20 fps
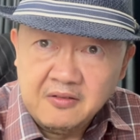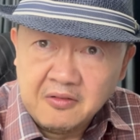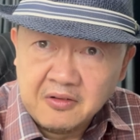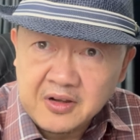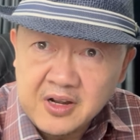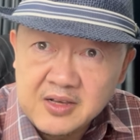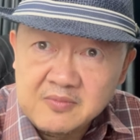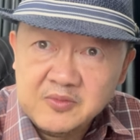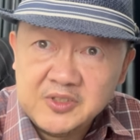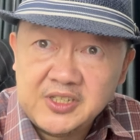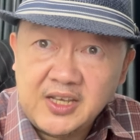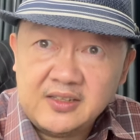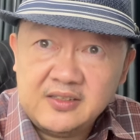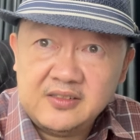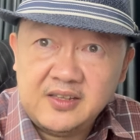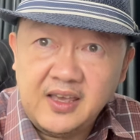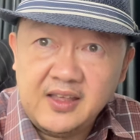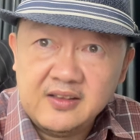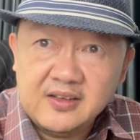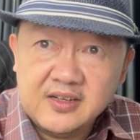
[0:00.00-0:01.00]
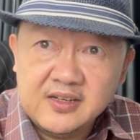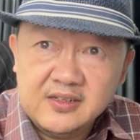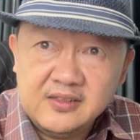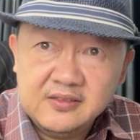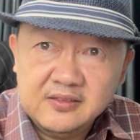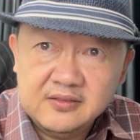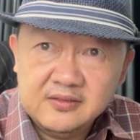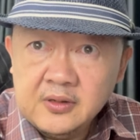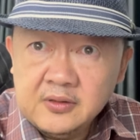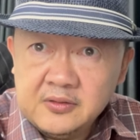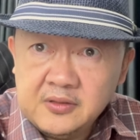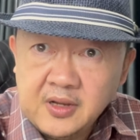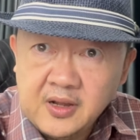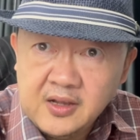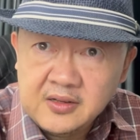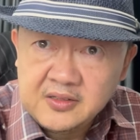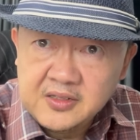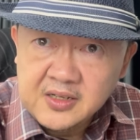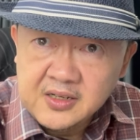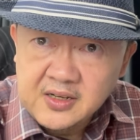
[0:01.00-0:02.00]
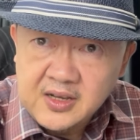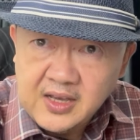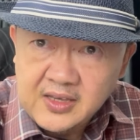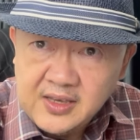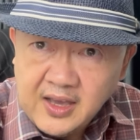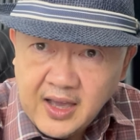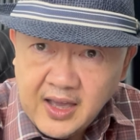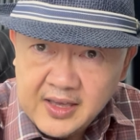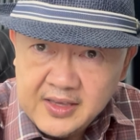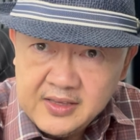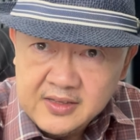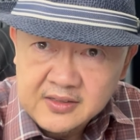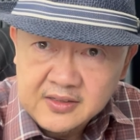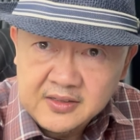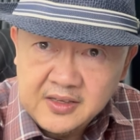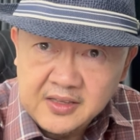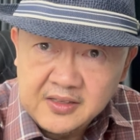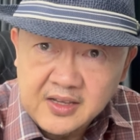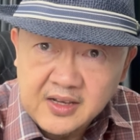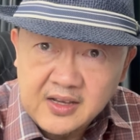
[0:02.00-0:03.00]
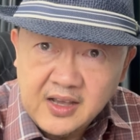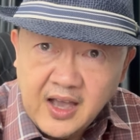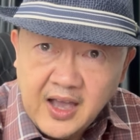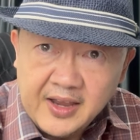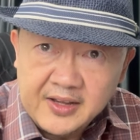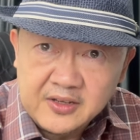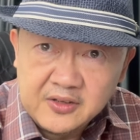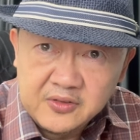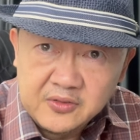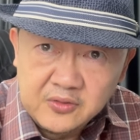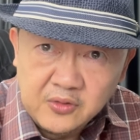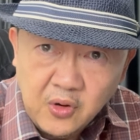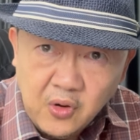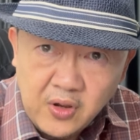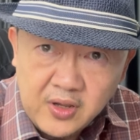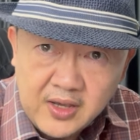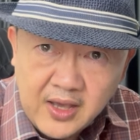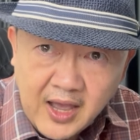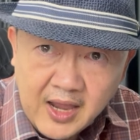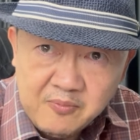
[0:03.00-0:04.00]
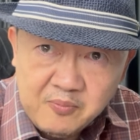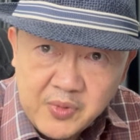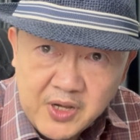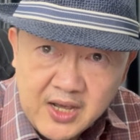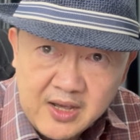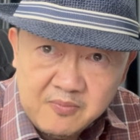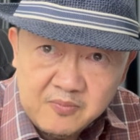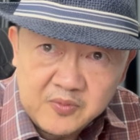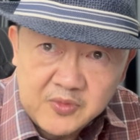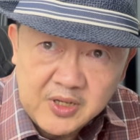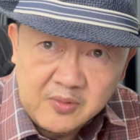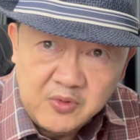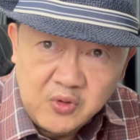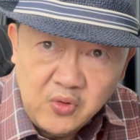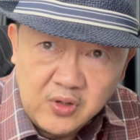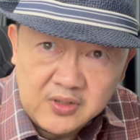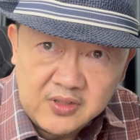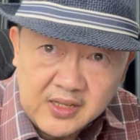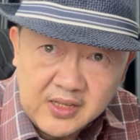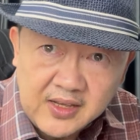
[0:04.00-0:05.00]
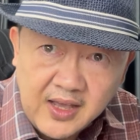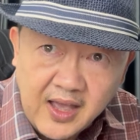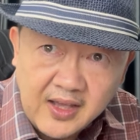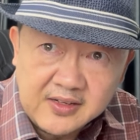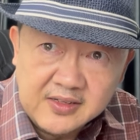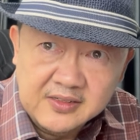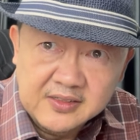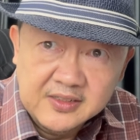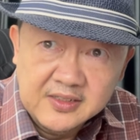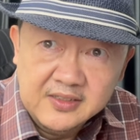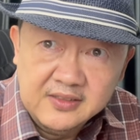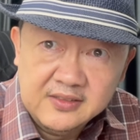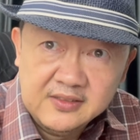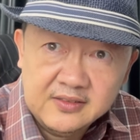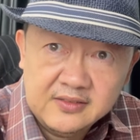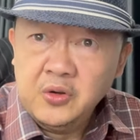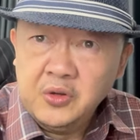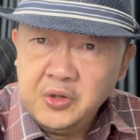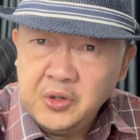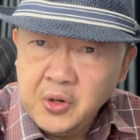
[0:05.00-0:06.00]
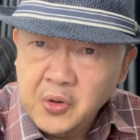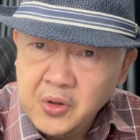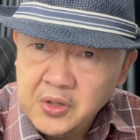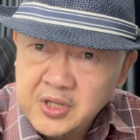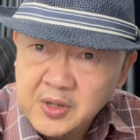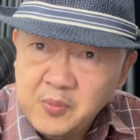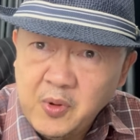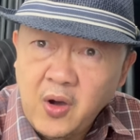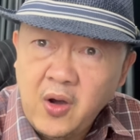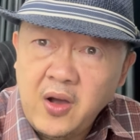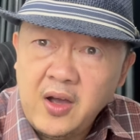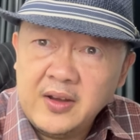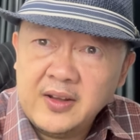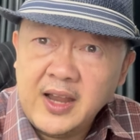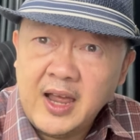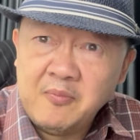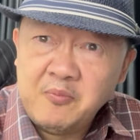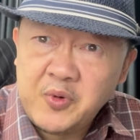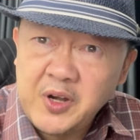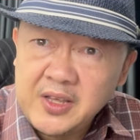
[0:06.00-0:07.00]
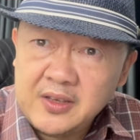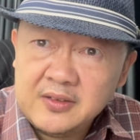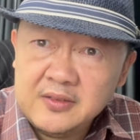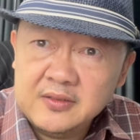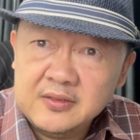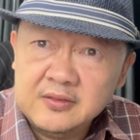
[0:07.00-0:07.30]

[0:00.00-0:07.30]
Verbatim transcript: เริ่มชัดเจนขึ้นเธอจึงขยายกิจการโดยการเพิ่มจำนวนค้าอื่นๆโดยเฉพาะน้ำพริก